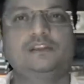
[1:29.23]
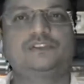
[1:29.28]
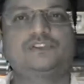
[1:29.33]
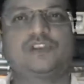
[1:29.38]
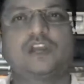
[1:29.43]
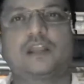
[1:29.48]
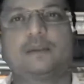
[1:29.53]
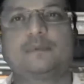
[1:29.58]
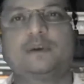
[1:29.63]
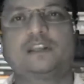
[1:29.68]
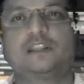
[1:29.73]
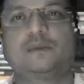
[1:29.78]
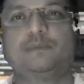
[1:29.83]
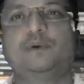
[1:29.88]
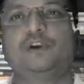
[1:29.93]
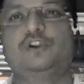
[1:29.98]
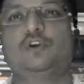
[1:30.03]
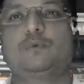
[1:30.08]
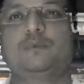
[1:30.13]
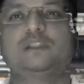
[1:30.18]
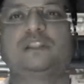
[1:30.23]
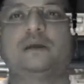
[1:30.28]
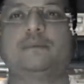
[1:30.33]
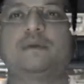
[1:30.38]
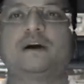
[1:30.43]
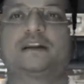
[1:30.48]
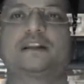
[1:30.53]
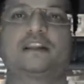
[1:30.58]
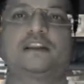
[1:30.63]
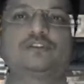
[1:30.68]
इस चार मिनट के वीडियो में
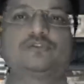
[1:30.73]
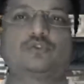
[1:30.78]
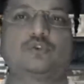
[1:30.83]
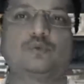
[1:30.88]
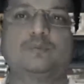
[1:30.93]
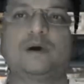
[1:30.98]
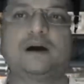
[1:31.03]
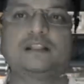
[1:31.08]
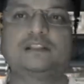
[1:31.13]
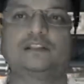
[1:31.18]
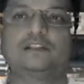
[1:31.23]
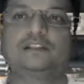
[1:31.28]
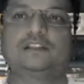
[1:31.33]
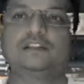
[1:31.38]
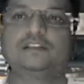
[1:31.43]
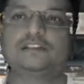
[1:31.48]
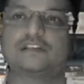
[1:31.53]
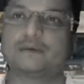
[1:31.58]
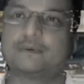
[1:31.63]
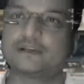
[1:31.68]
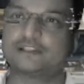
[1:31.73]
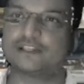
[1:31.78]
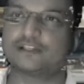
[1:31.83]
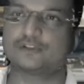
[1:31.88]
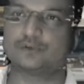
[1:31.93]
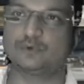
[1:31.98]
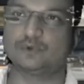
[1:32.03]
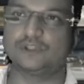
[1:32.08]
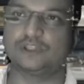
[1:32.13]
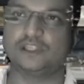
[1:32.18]
धमाके की शुरुआत इतनी
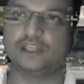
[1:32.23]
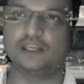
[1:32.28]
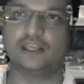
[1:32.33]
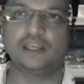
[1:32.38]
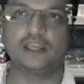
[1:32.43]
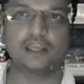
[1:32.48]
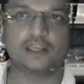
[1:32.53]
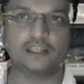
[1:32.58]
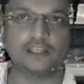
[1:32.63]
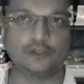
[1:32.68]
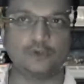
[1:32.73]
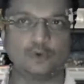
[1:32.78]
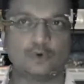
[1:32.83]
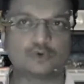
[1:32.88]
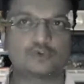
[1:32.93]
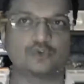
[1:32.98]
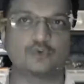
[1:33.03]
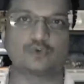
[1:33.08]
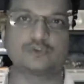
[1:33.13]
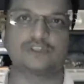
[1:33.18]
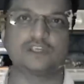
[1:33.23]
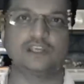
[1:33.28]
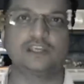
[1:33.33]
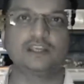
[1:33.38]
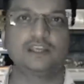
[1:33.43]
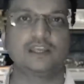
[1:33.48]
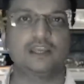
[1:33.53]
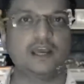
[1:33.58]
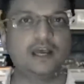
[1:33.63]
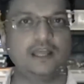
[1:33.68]
ज़बरदस्त होती है कि लोग सोचें
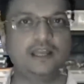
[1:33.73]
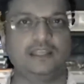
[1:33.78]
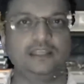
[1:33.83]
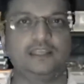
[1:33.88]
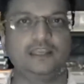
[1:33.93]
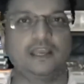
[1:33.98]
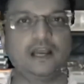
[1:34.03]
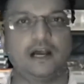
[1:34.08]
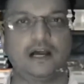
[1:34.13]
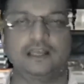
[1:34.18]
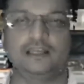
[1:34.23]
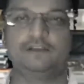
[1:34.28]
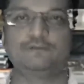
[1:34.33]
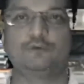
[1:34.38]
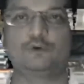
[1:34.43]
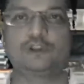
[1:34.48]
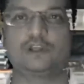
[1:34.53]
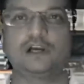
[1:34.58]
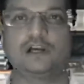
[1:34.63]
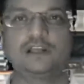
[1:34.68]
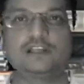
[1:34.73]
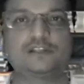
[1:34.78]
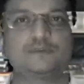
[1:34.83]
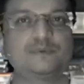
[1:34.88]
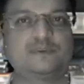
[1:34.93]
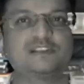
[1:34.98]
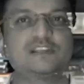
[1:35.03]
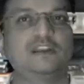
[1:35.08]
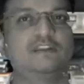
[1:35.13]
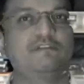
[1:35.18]
अरे ये हॉलीवुड का
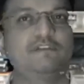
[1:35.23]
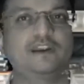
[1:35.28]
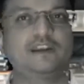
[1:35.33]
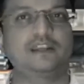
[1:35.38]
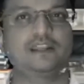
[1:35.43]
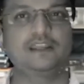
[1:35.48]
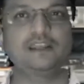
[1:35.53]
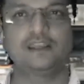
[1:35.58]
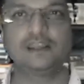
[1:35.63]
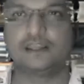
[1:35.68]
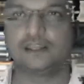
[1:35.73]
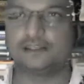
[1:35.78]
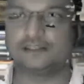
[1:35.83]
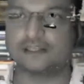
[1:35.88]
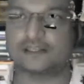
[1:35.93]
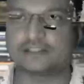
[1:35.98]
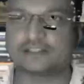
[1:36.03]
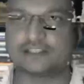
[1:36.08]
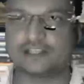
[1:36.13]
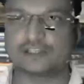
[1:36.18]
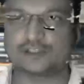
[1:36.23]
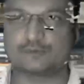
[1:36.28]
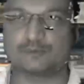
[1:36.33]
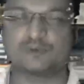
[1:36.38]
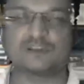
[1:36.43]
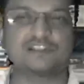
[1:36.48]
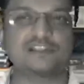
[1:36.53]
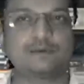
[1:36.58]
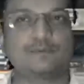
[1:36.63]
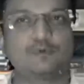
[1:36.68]
स्पेशल इफेक्ट है या सच
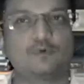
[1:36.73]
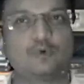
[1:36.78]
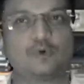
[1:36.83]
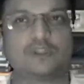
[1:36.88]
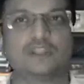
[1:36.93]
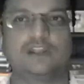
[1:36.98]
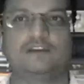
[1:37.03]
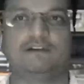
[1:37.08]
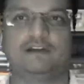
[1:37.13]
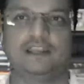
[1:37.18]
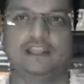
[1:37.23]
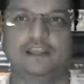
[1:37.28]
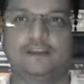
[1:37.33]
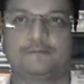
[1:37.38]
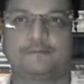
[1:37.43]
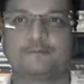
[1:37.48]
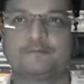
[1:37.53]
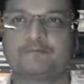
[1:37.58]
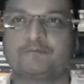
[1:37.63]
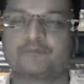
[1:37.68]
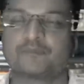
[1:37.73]
में सब उड़ने वाला है